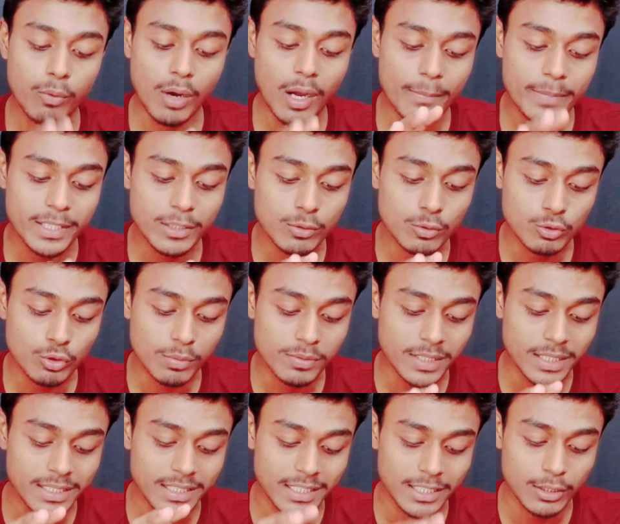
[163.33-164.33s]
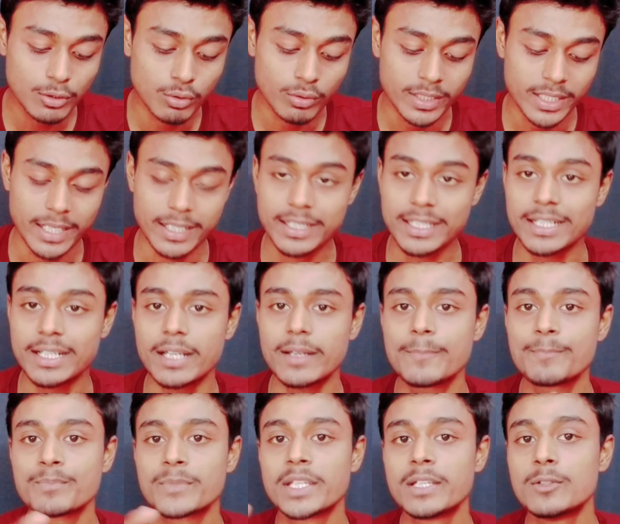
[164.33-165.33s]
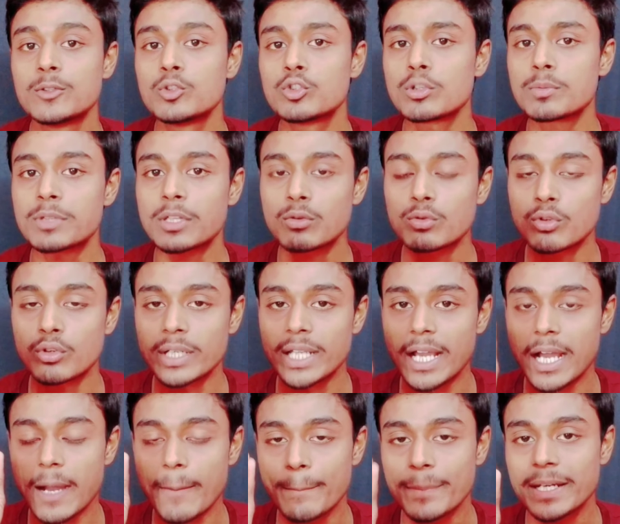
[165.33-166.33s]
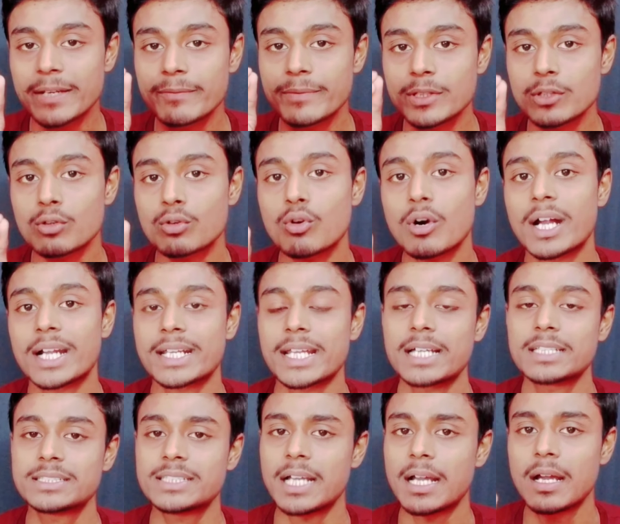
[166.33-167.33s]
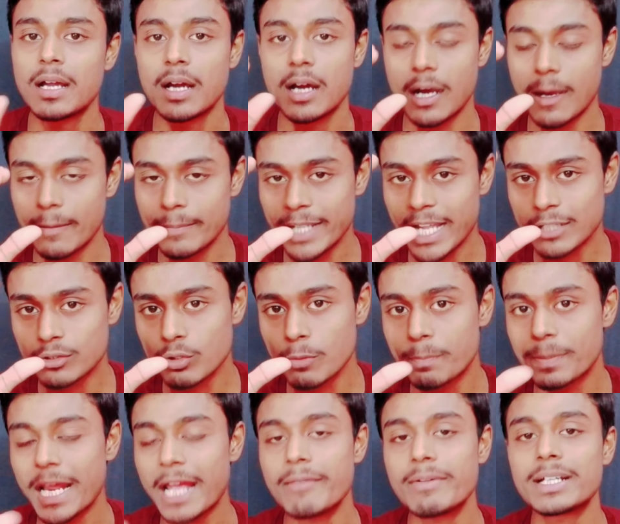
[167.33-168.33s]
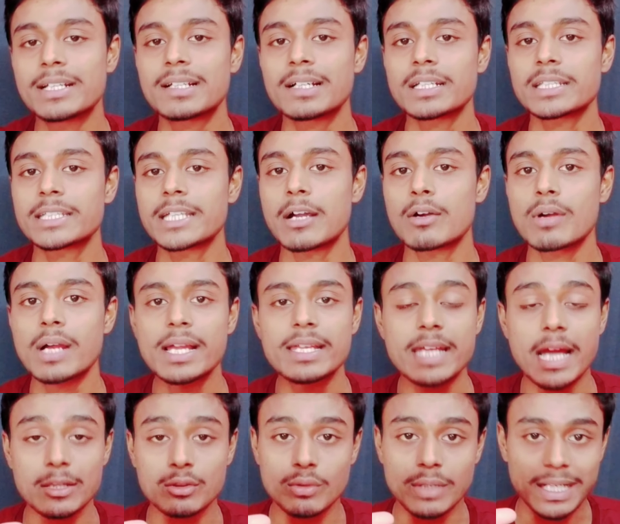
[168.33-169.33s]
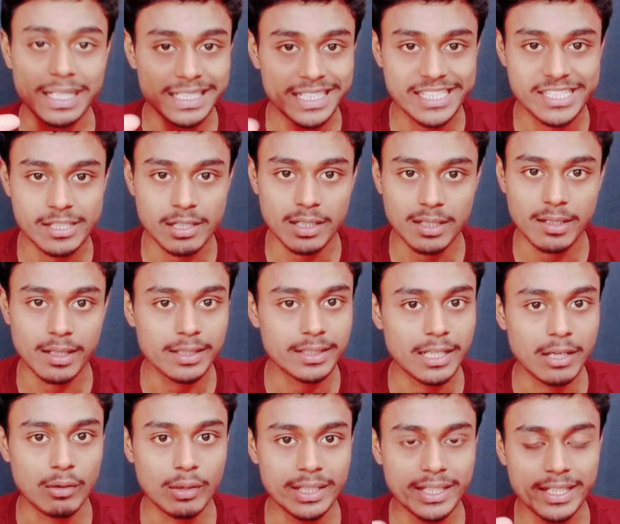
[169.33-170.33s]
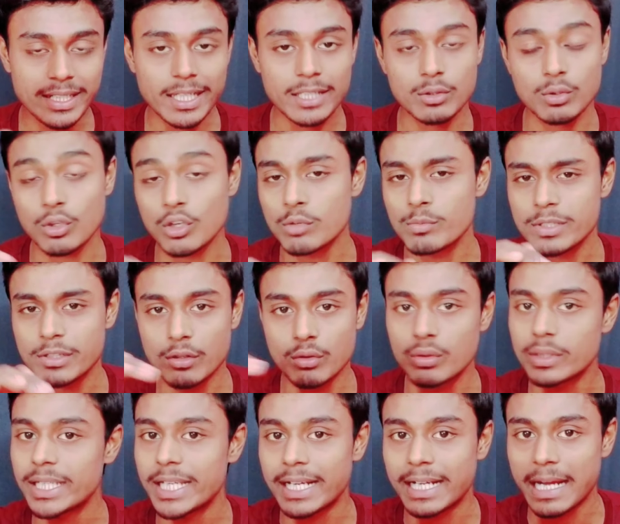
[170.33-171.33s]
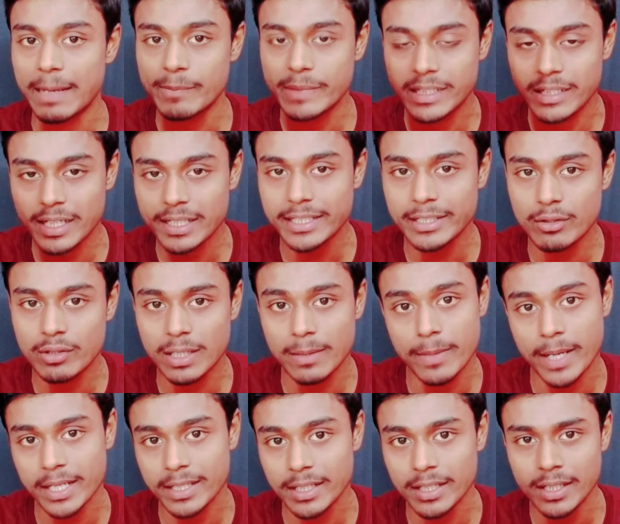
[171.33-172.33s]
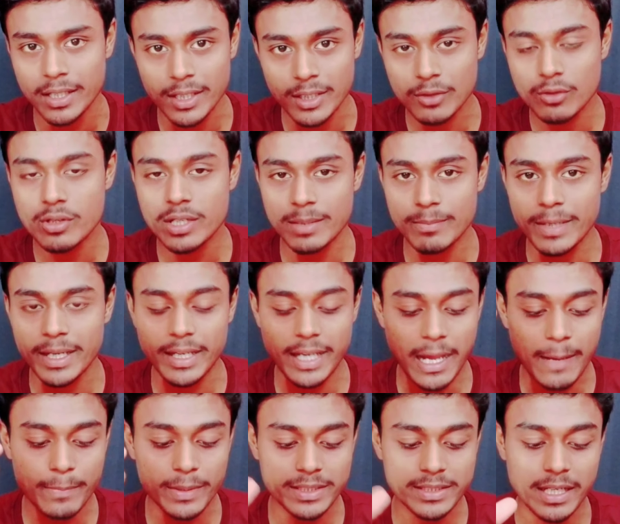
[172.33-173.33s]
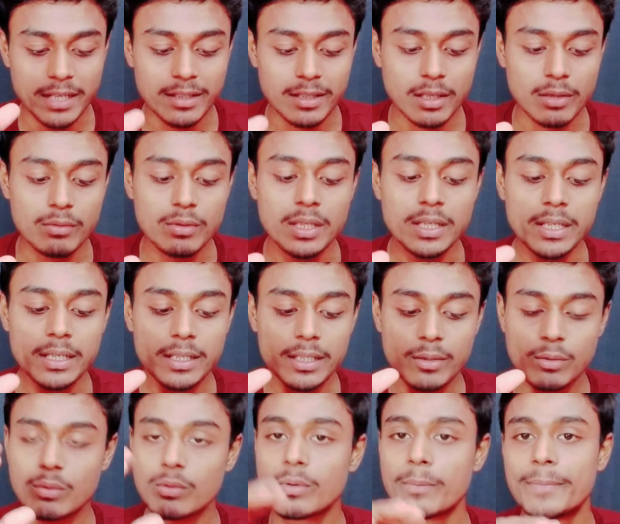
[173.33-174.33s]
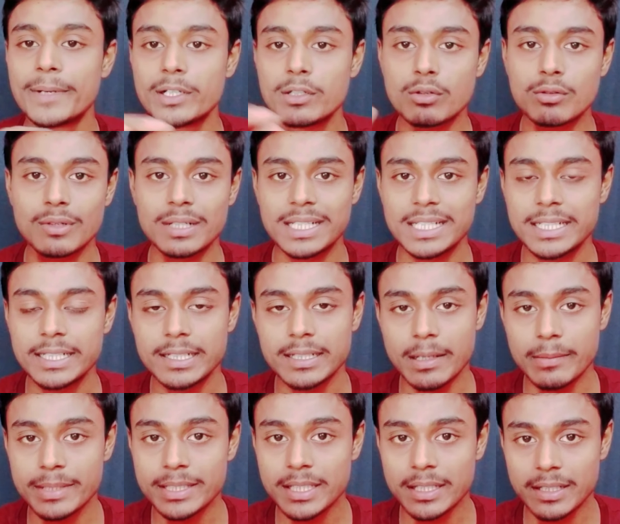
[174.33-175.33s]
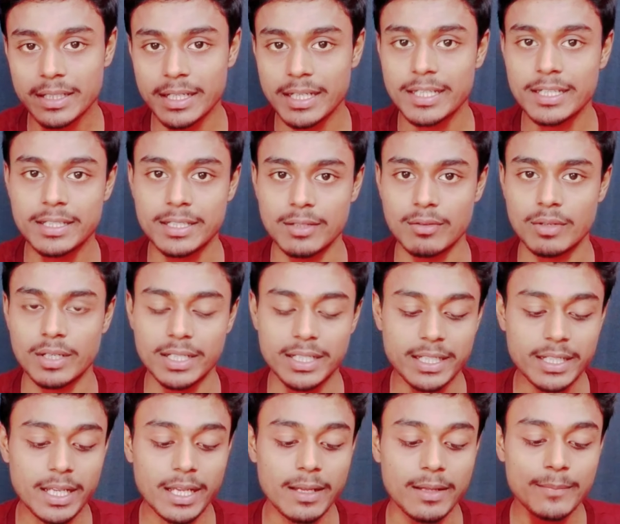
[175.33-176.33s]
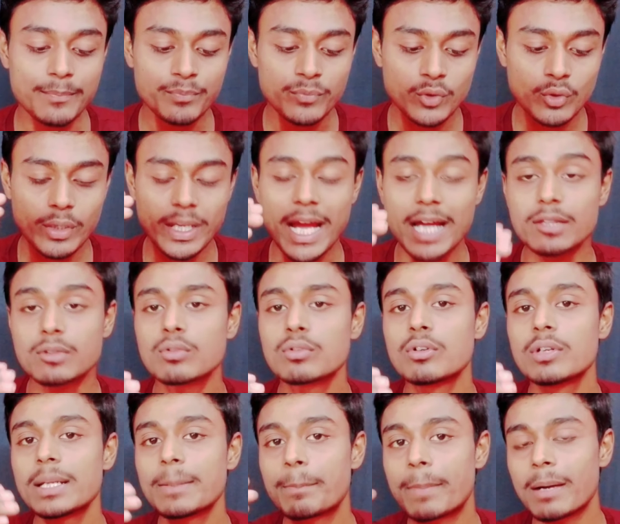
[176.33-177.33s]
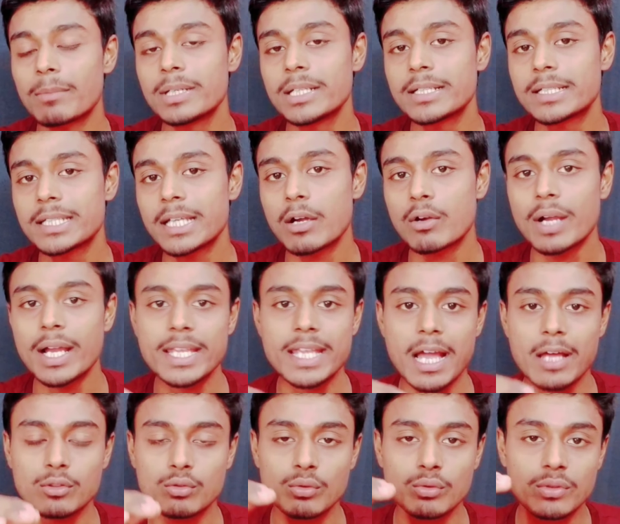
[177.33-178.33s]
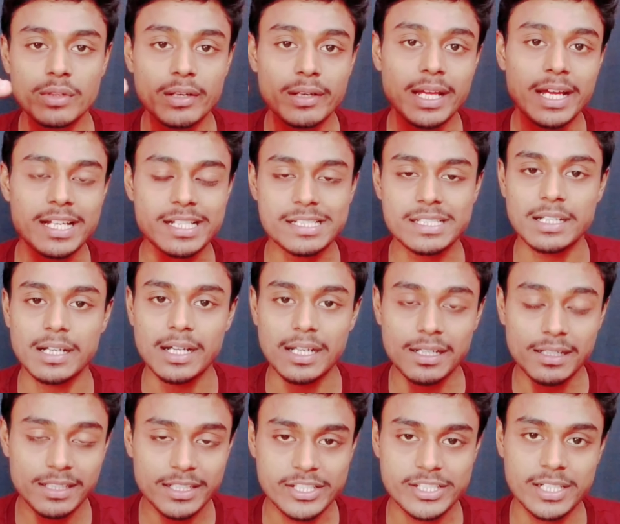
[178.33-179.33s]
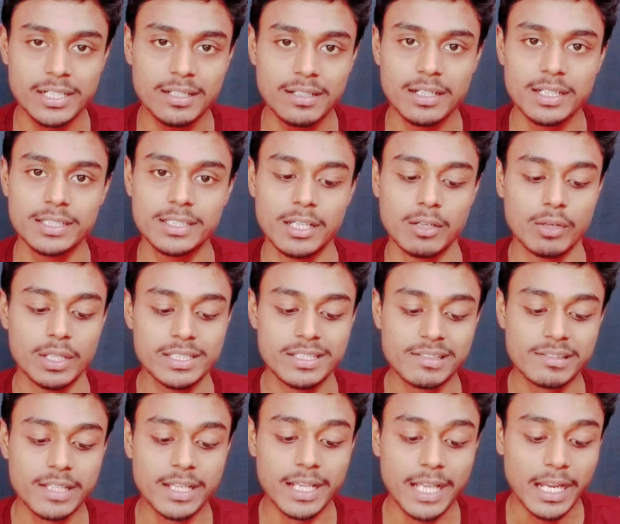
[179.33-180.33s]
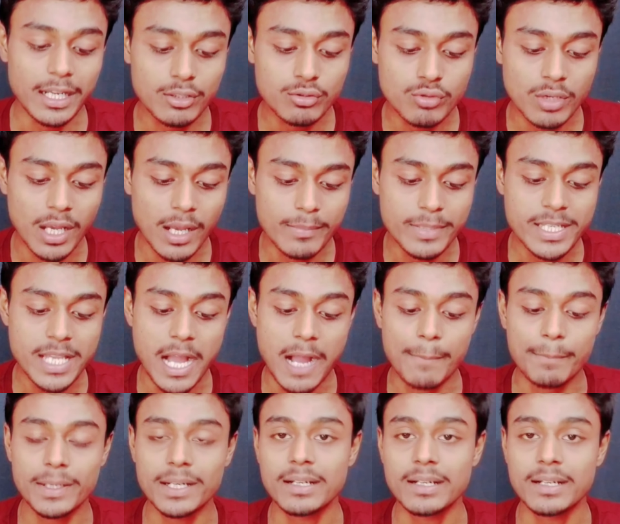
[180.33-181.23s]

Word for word: वो अभी यूट्यूब से डिलीट हो गया ठीक है यूट्यूब से उन्होंने अपने वीडियो को हटा दिया अब या तो प्राइवेट कर दिया होगा या तो अनलिस्टेड कर दिया होगा ठीक है दोनों में से कोई एक काम कर दिए होंगे भाई ने क्योंकि मैं यहाँ पर जान रहा हूँ वो वीडियो को डिलीट अभी तक नहीं किए होंगे ठीक है तो या तो उन्होंने पब्लिक किया होगा या तो उन्होंने अनलिस्टेड कर दिया होगा जिसके कारण जो अभी यहाँ